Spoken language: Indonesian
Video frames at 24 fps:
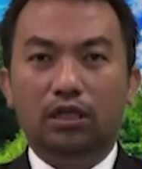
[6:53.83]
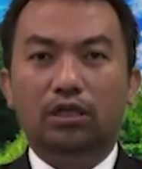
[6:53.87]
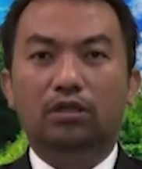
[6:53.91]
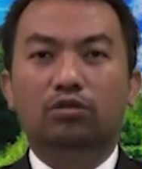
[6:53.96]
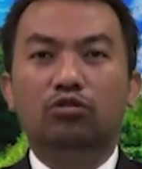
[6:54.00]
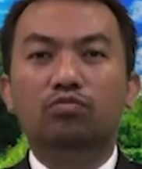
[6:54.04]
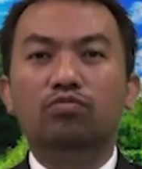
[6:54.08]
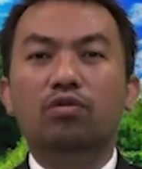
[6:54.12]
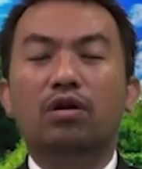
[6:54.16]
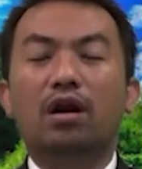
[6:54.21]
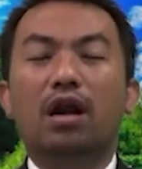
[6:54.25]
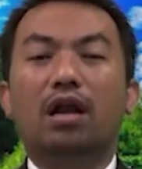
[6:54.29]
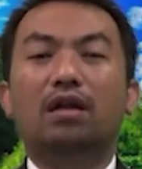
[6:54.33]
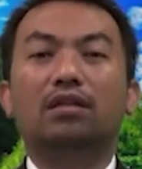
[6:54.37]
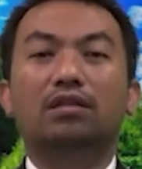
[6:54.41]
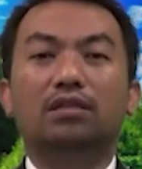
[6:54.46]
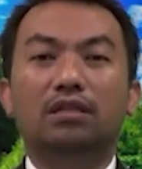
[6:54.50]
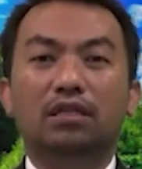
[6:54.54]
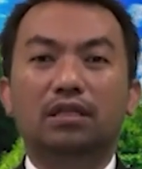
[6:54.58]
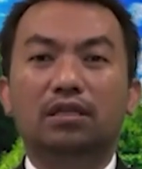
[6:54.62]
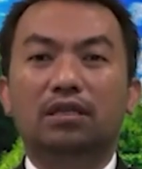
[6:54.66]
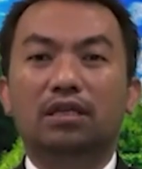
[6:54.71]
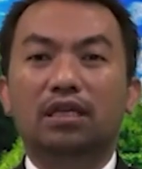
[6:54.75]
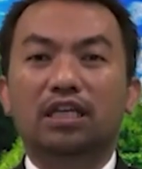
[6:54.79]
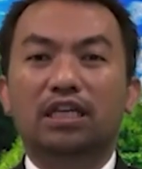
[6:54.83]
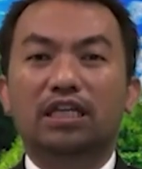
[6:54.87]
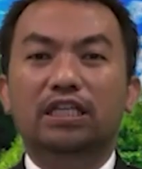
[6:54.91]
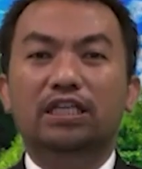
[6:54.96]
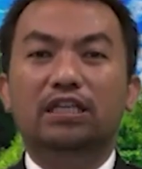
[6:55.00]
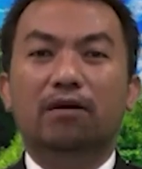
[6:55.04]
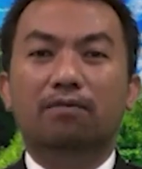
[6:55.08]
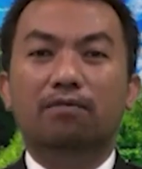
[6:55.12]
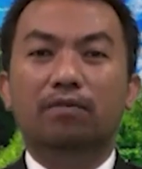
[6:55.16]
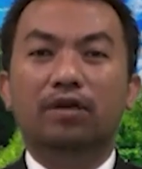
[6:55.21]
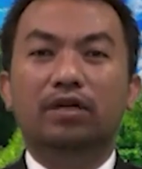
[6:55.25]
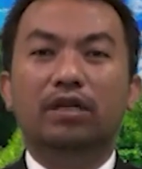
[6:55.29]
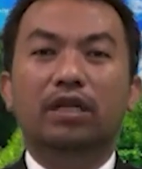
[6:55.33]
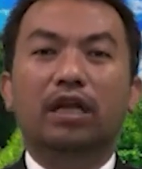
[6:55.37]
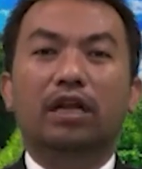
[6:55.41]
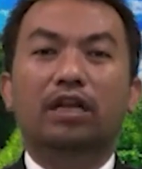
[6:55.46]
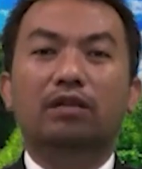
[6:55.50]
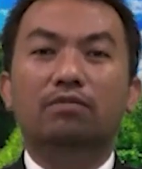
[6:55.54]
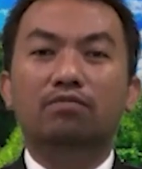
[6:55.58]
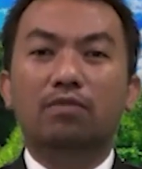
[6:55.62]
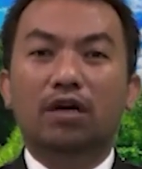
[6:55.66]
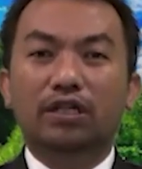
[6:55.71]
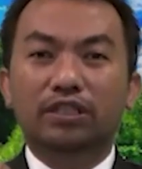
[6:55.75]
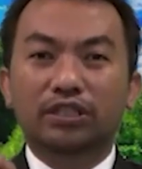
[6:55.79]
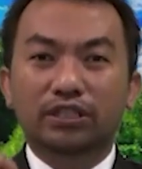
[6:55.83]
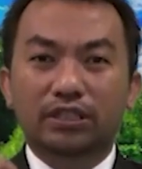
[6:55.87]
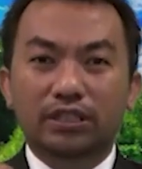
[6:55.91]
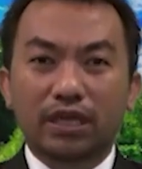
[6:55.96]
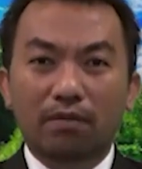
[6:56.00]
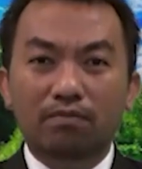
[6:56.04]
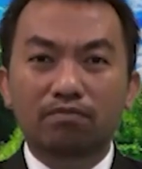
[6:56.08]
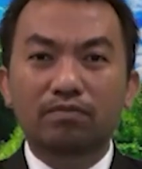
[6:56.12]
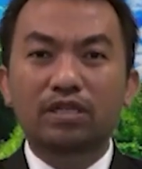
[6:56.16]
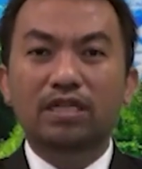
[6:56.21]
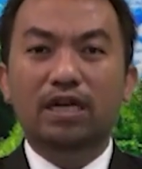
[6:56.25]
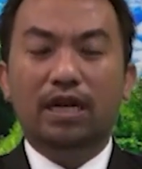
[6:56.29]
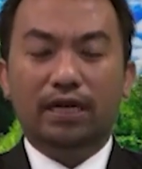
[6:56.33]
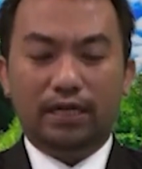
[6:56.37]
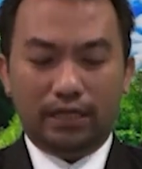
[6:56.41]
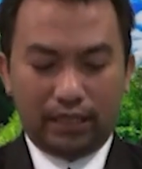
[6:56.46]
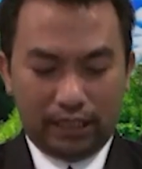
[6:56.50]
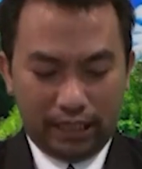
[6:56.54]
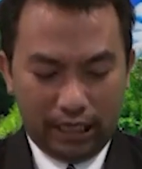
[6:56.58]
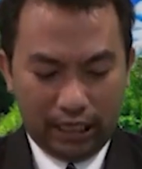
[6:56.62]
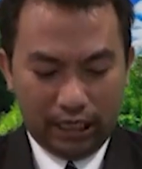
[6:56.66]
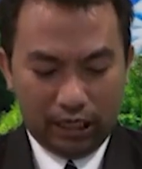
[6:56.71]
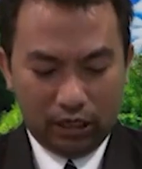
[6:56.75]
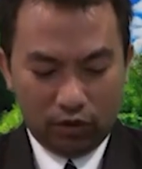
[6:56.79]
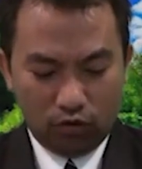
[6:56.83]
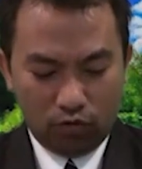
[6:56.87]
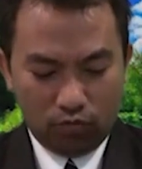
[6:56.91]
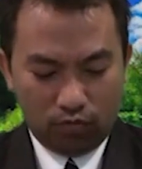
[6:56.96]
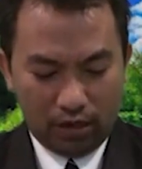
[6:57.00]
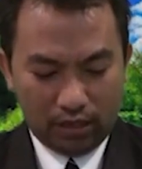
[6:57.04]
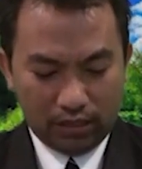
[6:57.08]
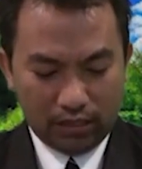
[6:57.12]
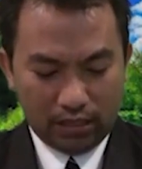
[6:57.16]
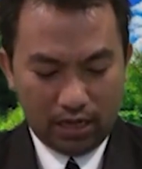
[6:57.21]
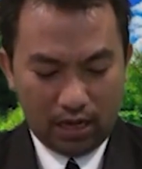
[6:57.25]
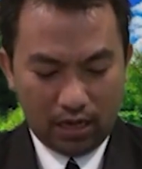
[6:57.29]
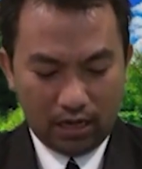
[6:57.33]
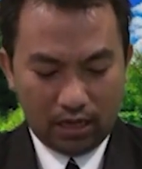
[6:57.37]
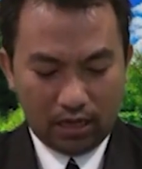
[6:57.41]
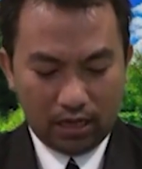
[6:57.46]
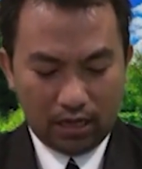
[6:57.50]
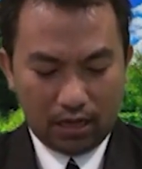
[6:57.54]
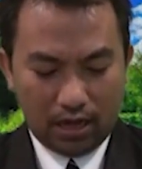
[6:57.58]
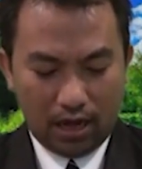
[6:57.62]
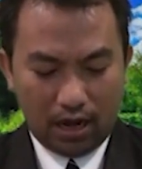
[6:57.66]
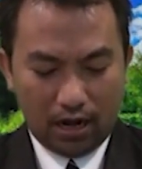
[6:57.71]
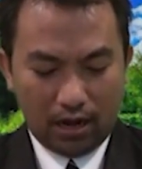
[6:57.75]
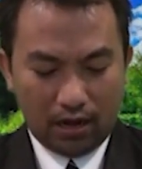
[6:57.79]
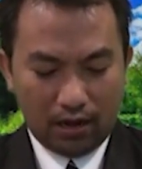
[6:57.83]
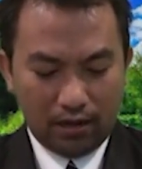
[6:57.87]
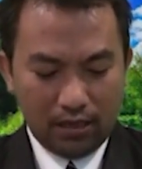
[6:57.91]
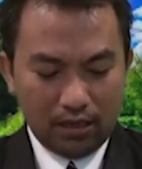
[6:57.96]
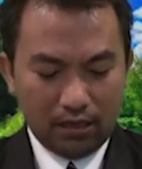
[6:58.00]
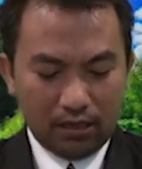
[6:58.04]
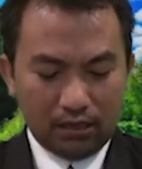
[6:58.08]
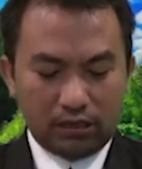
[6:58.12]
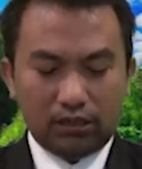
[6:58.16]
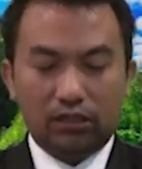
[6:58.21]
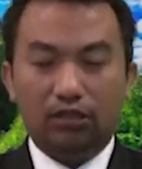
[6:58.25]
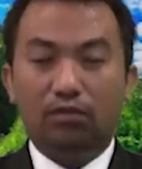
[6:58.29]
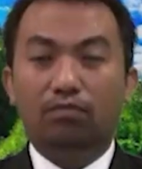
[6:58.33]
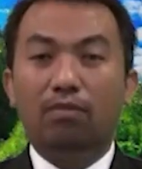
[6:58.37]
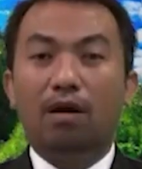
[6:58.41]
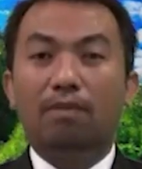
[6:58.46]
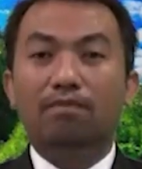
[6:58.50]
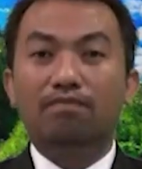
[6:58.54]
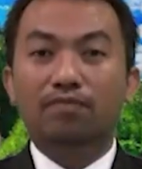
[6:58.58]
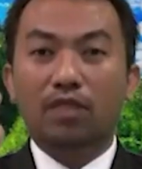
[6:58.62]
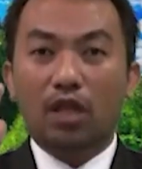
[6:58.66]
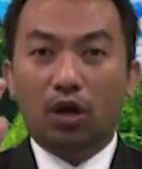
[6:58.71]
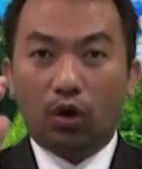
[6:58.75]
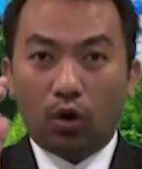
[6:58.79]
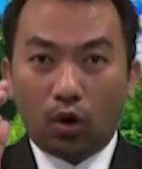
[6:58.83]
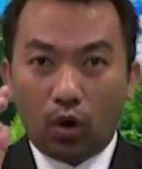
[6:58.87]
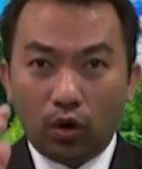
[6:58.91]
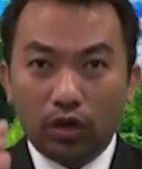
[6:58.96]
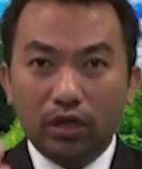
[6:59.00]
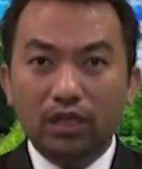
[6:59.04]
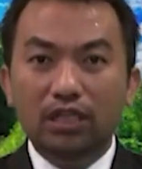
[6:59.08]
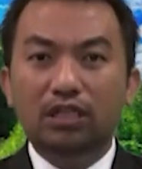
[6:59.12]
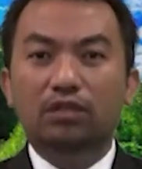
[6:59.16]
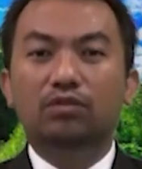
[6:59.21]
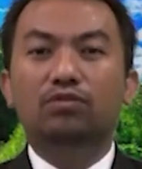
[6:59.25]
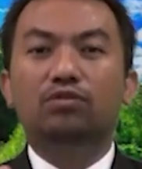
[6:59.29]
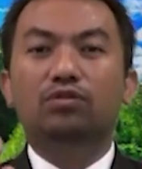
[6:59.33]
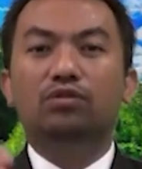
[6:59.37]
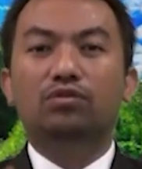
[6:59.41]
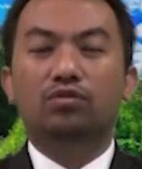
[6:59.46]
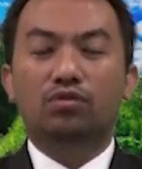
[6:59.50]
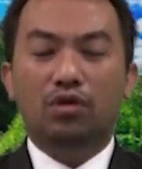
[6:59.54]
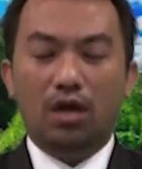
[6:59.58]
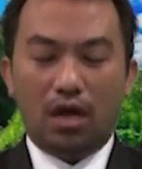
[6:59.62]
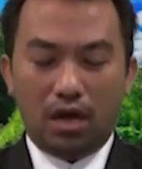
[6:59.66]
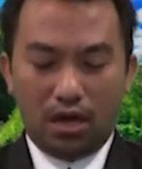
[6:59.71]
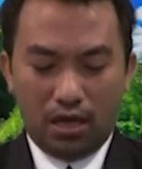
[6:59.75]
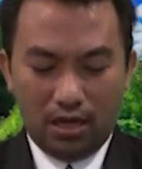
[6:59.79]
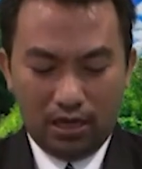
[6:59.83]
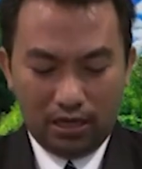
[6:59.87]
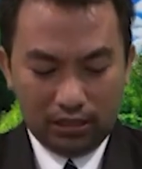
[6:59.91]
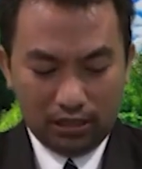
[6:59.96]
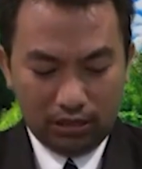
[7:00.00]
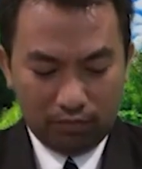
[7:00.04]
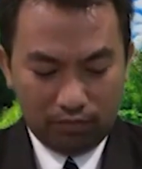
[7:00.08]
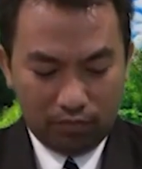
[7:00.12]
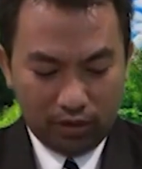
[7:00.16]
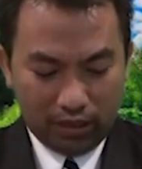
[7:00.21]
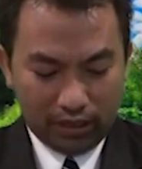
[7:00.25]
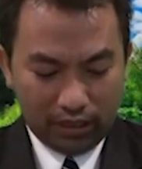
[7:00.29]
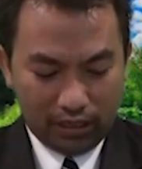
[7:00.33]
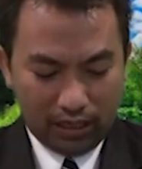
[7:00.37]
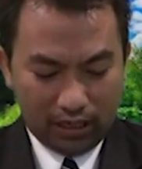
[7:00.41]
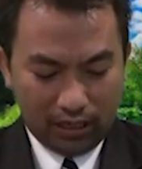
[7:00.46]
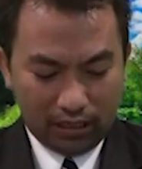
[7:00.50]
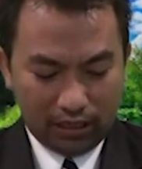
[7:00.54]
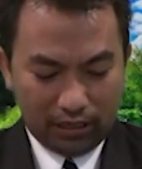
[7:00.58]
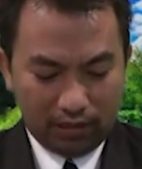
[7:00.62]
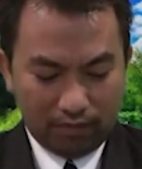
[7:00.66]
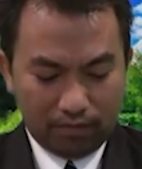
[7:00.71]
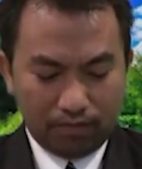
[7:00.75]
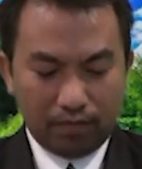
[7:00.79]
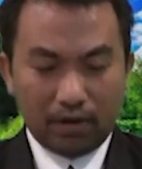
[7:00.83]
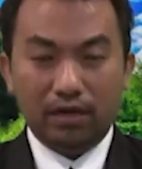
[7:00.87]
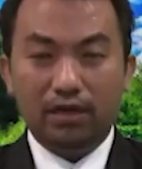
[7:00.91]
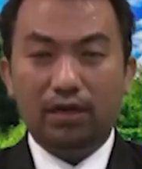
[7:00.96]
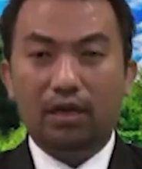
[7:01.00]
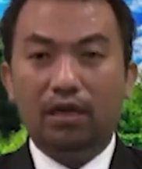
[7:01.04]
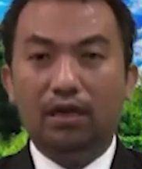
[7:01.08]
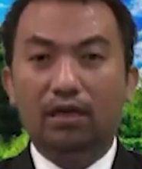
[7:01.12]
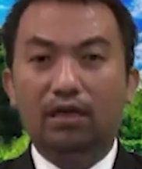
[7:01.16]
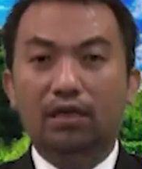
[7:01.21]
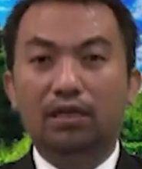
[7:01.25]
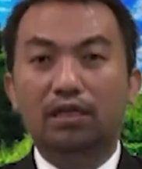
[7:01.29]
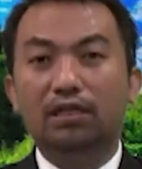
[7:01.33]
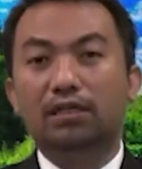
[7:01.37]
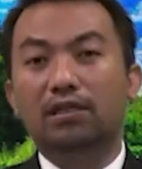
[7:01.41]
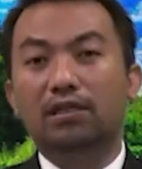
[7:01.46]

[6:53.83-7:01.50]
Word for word: itu berarti ia menerima jaminan kehidupan yang kekal sebab roh itu juga diberikan kepada